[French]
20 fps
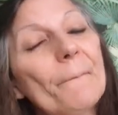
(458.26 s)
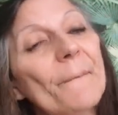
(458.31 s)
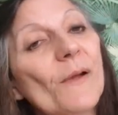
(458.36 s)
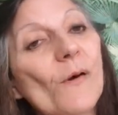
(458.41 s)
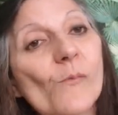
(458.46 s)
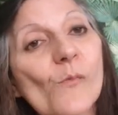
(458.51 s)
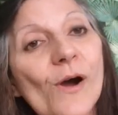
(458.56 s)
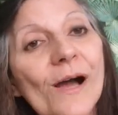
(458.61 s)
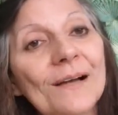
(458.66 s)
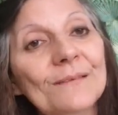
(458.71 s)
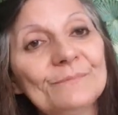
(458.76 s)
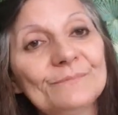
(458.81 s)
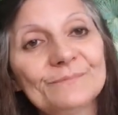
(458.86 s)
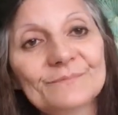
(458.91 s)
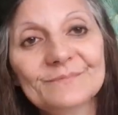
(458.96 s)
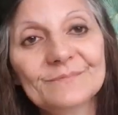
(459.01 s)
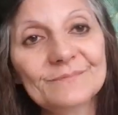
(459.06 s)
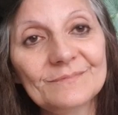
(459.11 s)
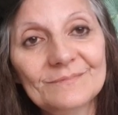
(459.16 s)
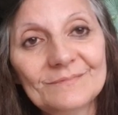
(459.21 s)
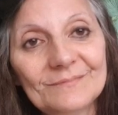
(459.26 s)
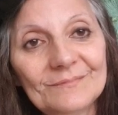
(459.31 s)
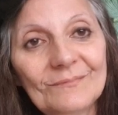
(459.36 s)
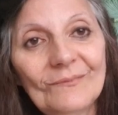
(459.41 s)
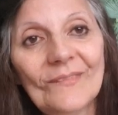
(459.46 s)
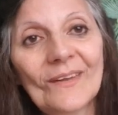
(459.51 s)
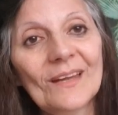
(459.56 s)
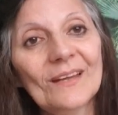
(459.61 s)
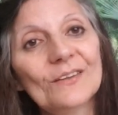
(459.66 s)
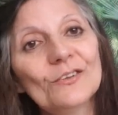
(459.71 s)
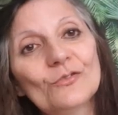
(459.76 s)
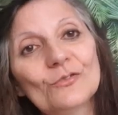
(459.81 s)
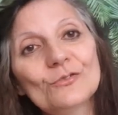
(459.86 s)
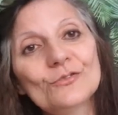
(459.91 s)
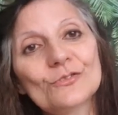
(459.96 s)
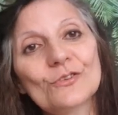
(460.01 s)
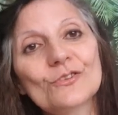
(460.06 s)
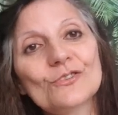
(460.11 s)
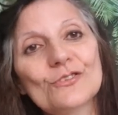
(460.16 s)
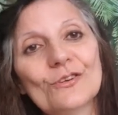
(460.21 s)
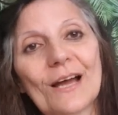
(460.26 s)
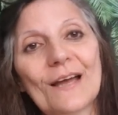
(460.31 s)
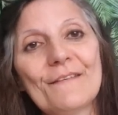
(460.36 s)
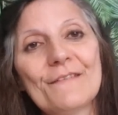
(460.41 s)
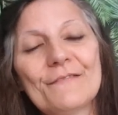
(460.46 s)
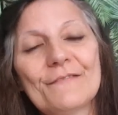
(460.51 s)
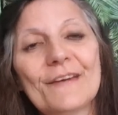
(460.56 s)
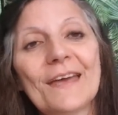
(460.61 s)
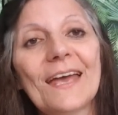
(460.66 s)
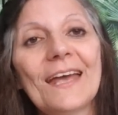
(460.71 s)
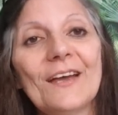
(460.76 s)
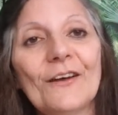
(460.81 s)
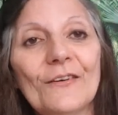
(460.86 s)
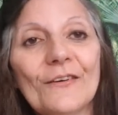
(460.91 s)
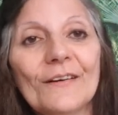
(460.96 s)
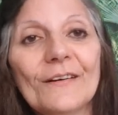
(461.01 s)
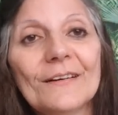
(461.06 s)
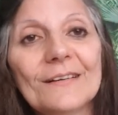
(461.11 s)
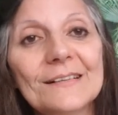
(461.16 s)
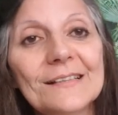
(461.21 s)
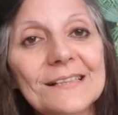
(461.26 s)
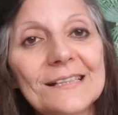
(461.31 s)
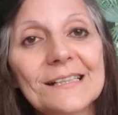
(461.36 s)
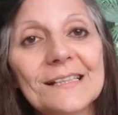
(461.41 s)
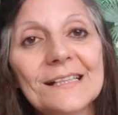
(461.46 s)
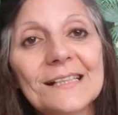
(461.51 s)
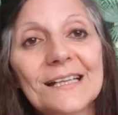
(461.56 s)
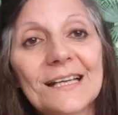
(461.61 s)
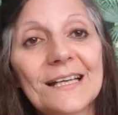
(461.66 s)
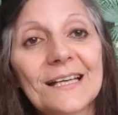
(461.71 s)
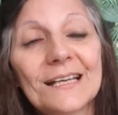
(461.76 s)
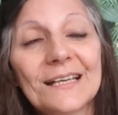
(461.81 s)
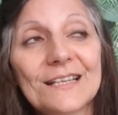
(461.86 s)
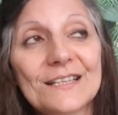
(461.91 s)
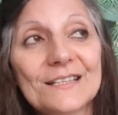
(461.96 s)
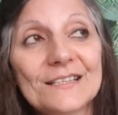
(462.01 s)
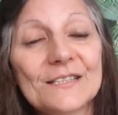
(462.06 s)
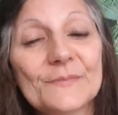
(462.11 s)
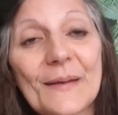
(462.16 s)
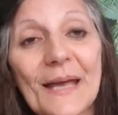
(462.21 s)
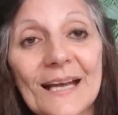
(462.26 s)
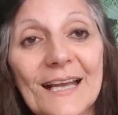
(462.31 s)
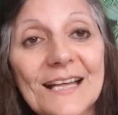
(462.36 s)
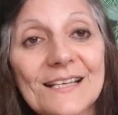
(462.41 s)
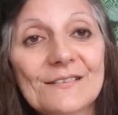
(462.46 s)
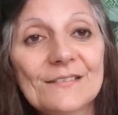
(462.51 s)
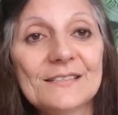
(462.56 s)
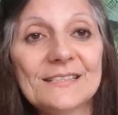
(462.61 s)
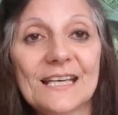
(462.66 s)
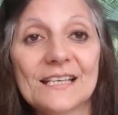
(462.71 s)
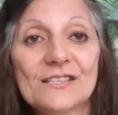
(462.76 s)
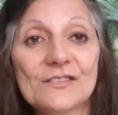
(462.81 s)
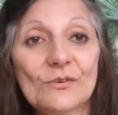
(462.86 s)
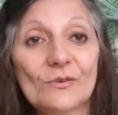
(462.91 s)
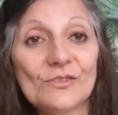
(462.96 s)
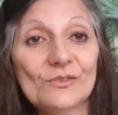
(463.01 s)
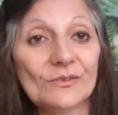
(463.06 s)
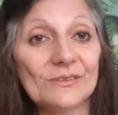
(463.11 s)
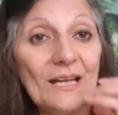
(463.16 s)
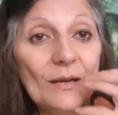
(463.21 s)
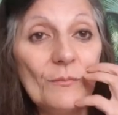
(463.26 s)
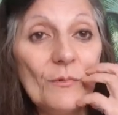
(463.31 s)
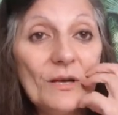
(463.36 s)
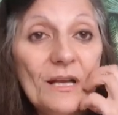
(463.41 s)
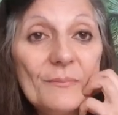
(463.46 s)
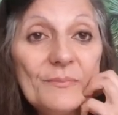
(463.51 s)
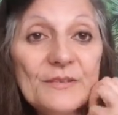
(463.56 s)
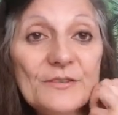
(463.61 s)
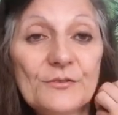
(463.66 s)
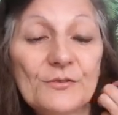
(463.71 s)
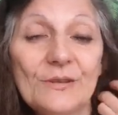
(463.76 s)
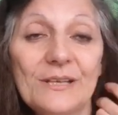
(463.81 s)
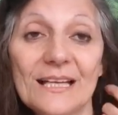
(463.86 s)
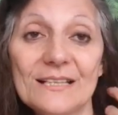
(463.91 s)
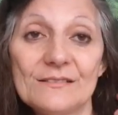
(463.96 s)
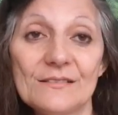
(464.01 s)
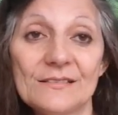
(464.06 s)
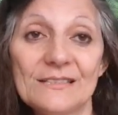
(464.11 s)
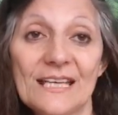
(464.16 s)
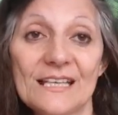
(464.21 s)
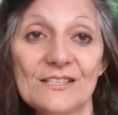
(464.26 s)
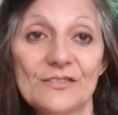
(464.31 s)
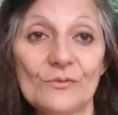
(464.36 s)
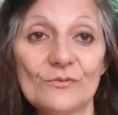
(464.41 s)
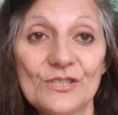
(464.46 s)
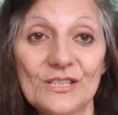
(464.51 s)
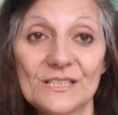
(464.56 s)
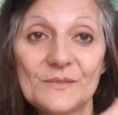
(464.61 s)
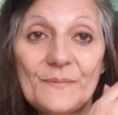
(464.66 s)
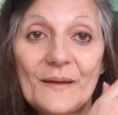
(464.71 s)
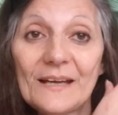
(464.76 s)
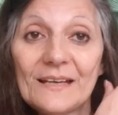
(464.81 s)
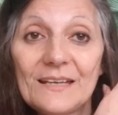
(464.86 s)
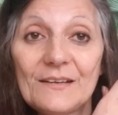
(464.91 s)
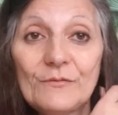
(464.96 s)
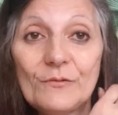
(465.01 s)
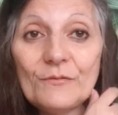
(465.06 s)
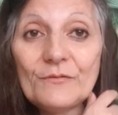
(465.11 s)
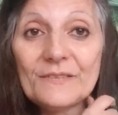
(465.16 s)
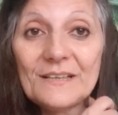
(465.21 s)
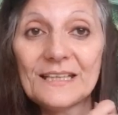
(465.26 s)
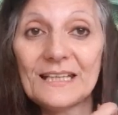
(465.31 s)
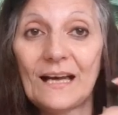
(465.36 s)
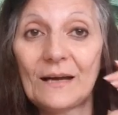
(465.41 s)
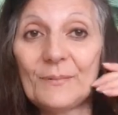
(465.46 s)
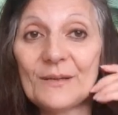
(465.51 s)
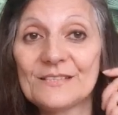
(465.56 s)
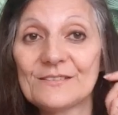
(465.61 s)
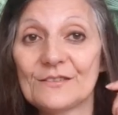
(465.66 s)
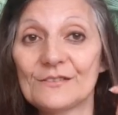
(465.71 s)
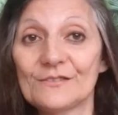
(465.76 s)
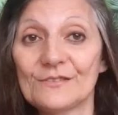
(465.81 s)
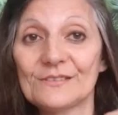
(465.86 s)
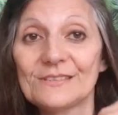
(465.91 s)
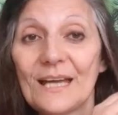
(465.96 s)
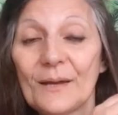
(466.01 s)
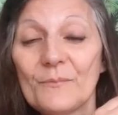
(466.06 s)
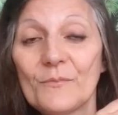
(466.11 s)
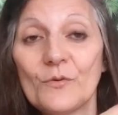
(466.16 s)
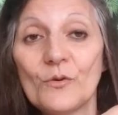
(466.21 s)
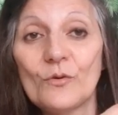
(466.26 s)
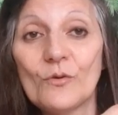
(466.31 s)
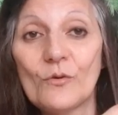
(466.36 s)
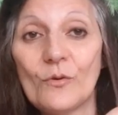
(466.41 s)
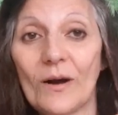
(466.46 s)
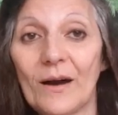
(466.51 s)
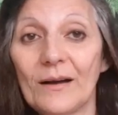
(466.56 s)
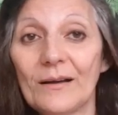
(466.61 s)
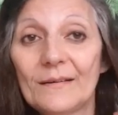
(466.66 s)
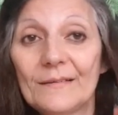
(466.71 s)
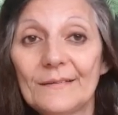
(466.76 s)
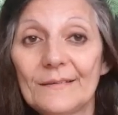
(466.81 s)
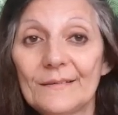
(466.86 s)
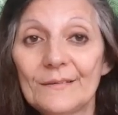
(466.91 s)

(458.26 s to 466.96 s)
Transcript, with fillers: mais au moins, tout ce que j'aurais fait, euh, j'espère que l'association, ils ont tellement l'habitude, l'association, j'espère qu'ils vont venir parce que ce serait mieux, quoi.